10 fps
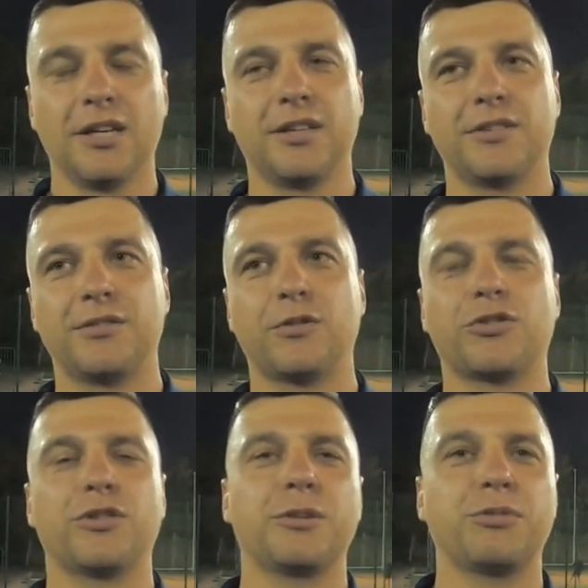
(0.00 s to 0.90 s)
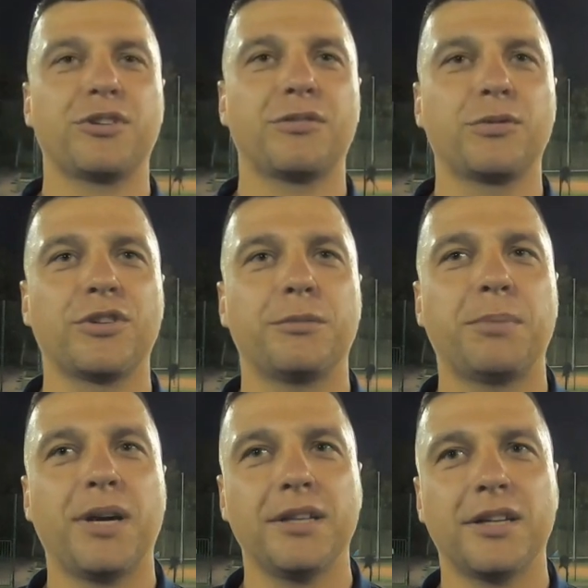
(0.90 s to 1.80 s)
y, stworzonej przez
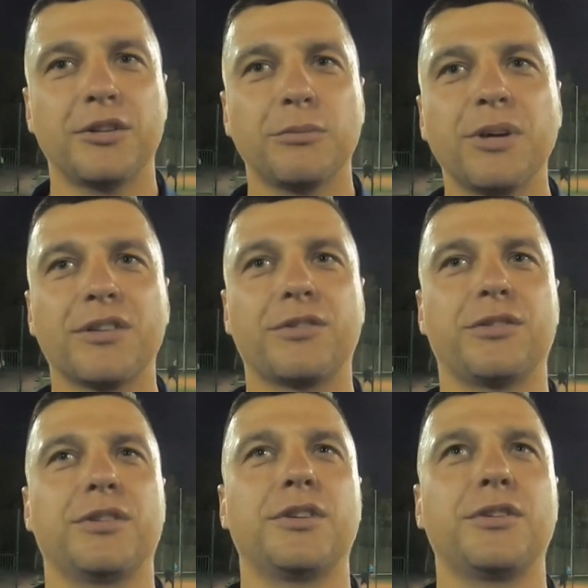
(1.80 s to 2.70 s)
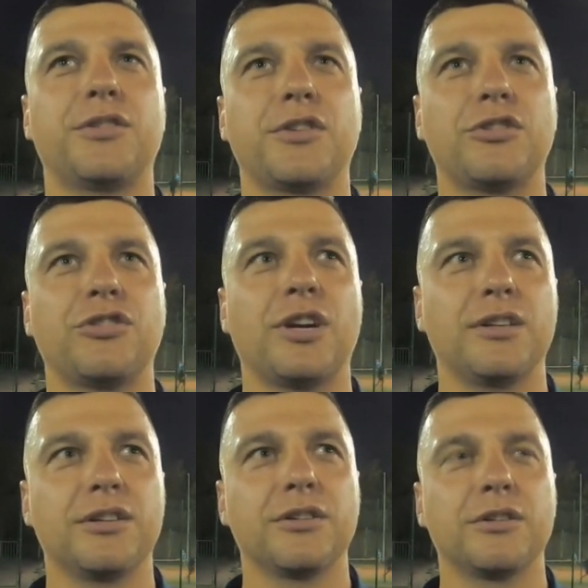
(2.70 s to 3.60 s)
WZPN. Natomiast
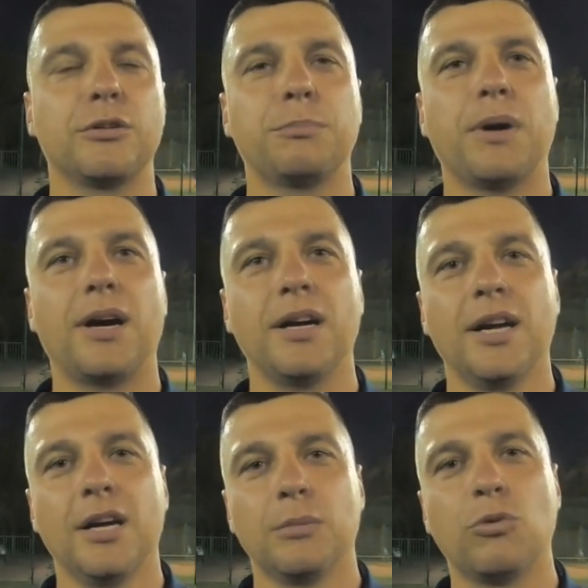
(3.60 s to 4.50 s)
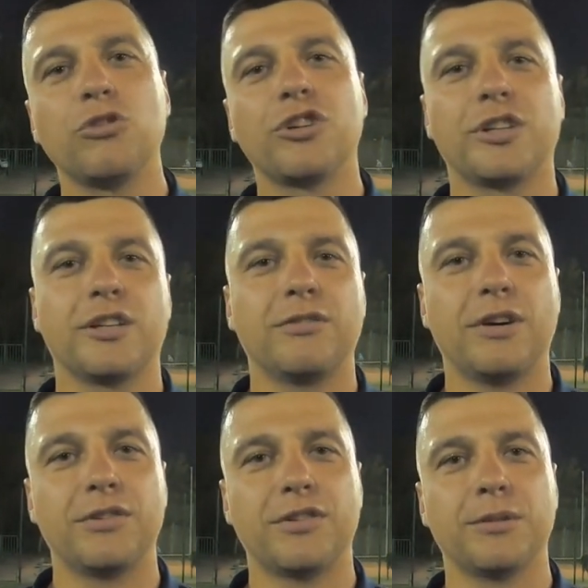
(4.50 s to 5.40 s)
y, grupa Młodzik
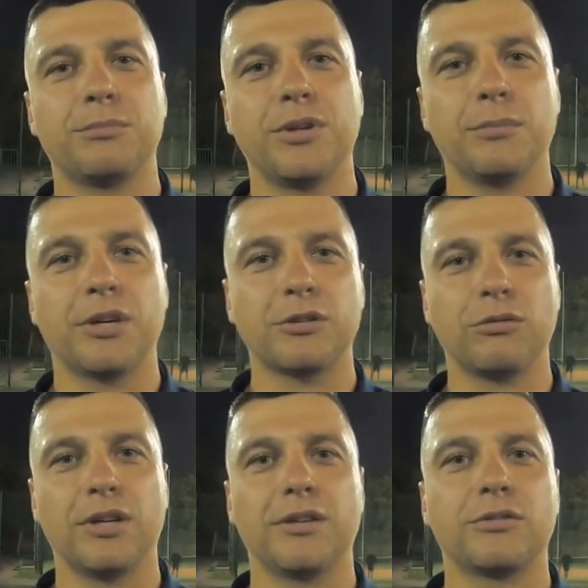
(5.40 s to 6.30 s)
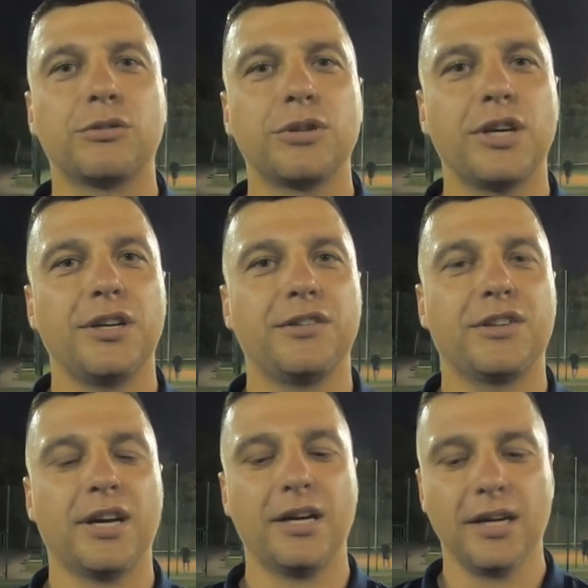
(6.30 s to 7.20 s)
D2 występujemy aktualnie w drugiej
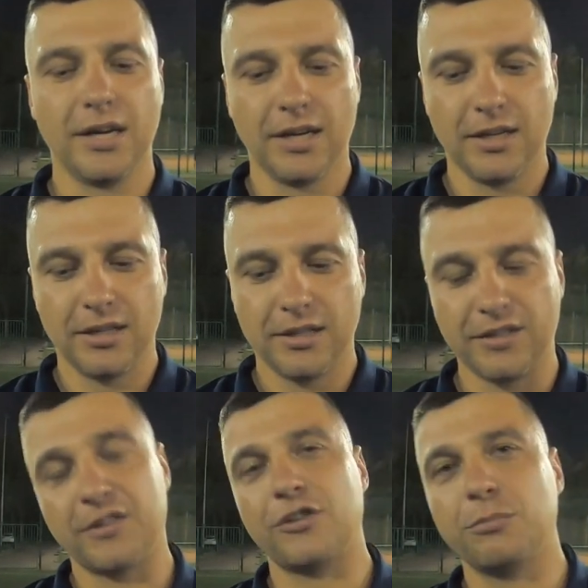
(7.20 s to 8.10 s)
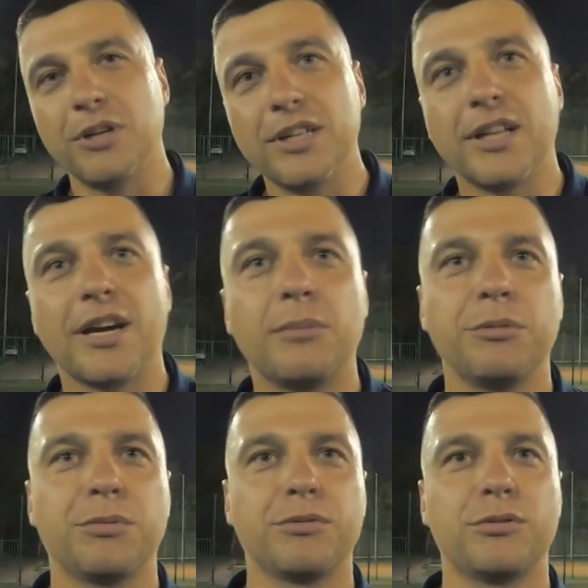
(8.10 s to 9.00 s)
lidze. Jesteśmy
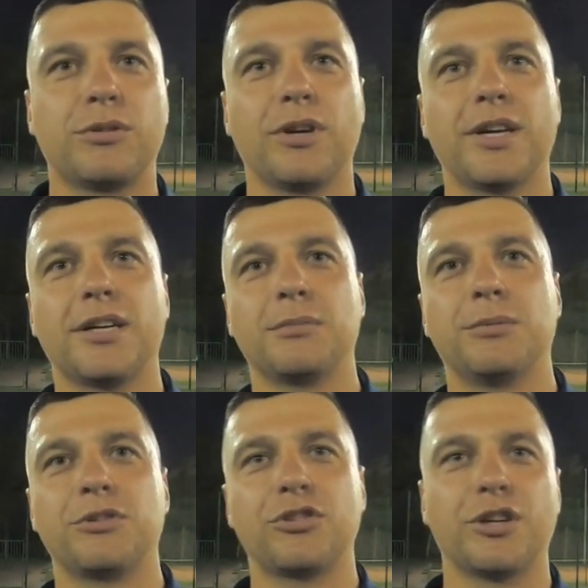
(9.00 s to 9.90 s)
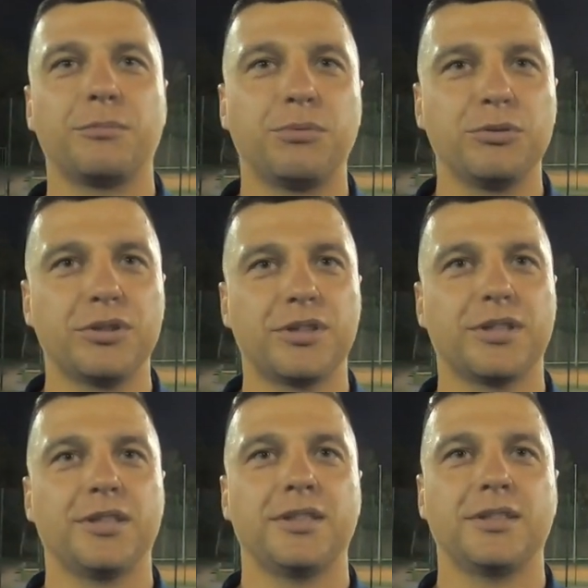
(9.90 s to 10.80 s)
liderami po dwóch kolejkach, mamy cztery
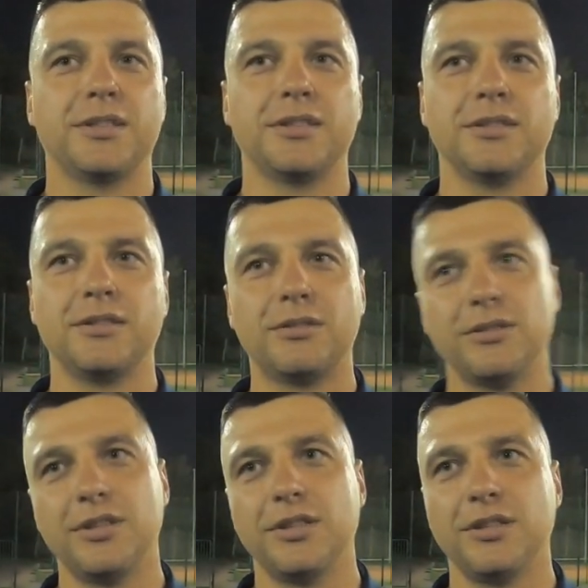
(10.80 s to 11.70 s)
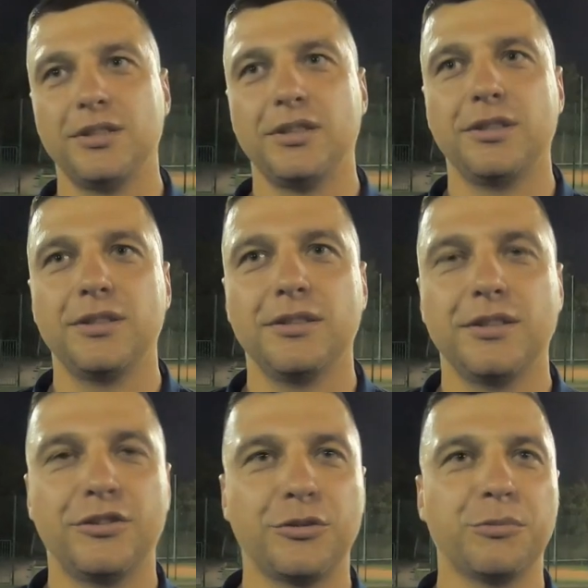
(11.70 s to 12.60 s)
punkty. No i, i
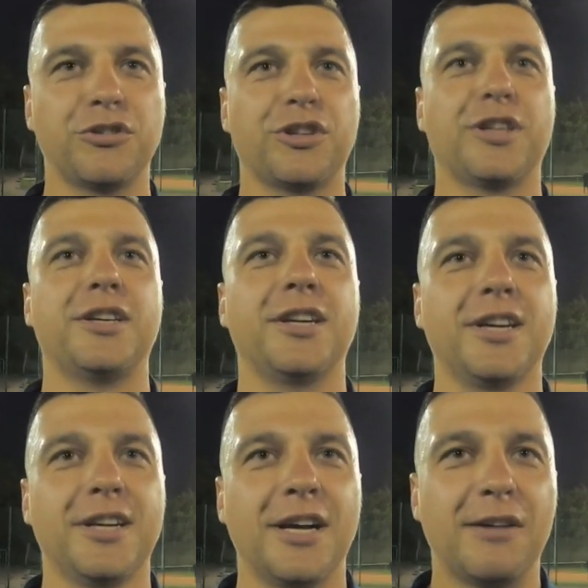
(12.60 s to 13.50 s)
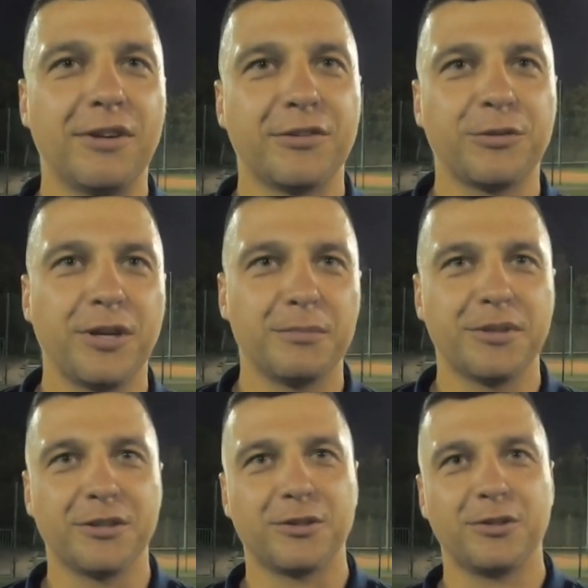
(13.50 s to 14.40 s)
liczymy, że
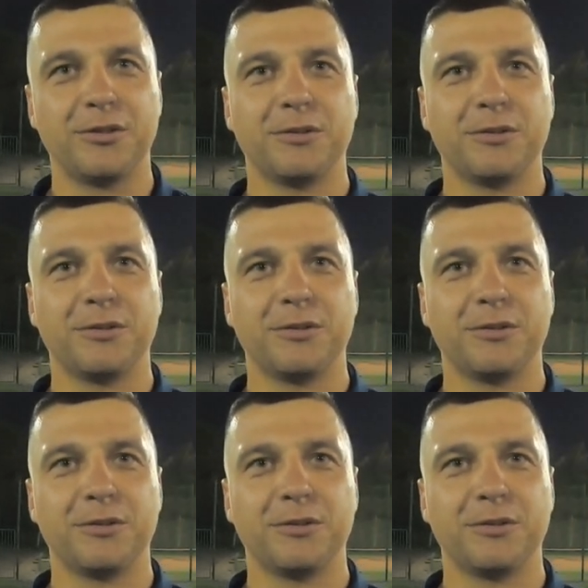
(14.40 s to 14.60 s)
awansujemy do